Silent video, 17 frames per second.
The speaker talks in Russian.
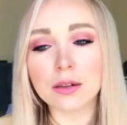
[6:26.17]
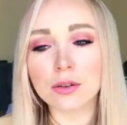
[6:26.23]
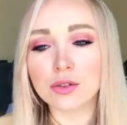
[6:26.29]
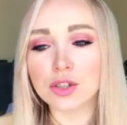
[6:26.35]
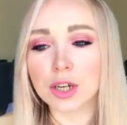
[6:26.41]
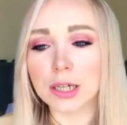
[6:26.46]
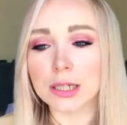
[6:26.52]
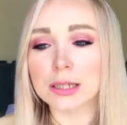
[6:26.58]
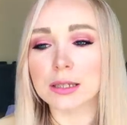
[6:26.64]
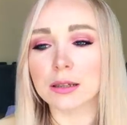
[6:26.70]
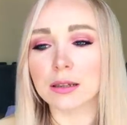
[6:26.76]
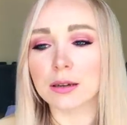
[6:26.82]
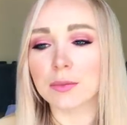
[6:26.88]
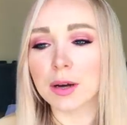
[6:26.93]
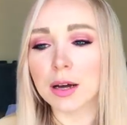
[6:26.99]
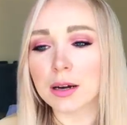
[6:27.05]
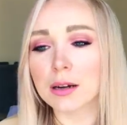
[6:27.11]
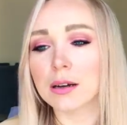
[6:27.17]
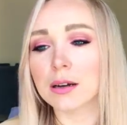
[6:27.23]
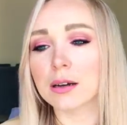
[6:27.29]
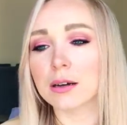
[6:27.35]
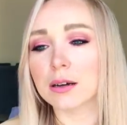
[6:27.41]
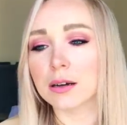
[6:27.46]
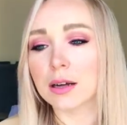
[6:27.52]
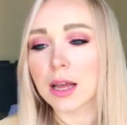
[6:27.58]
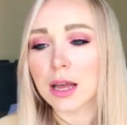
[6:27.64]
нарушается там
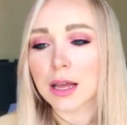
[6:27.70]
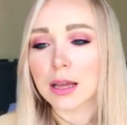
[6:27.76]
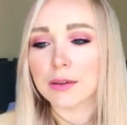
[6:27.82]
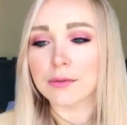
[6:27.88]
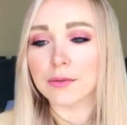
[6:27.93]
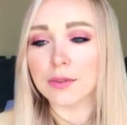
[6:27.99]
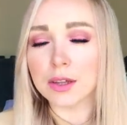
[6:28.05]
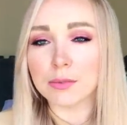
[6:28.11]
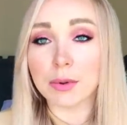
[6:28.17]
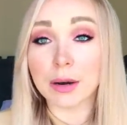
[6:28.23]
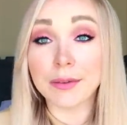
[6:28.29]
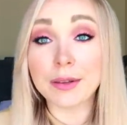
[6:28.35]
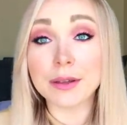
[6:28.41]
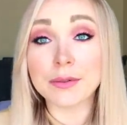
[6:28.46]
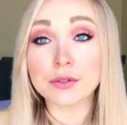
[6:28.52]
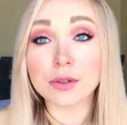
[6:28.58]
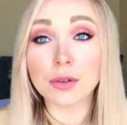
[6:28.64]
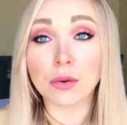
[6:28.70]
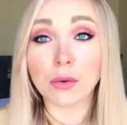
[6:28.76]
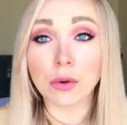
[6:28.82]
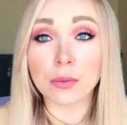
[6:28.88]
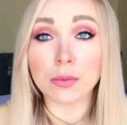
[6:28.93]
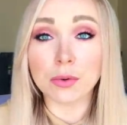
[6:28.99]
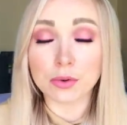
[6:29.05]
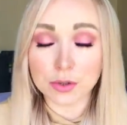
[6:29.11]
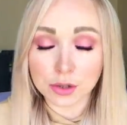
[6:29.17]
арка, вид бровей и все
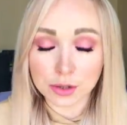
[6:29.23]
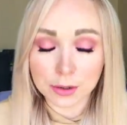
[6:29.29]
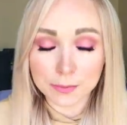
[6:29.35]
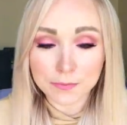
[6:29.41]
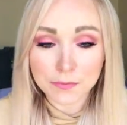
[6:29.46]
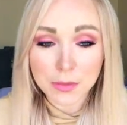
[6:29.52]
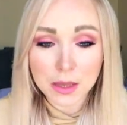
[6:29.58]
такое прочее.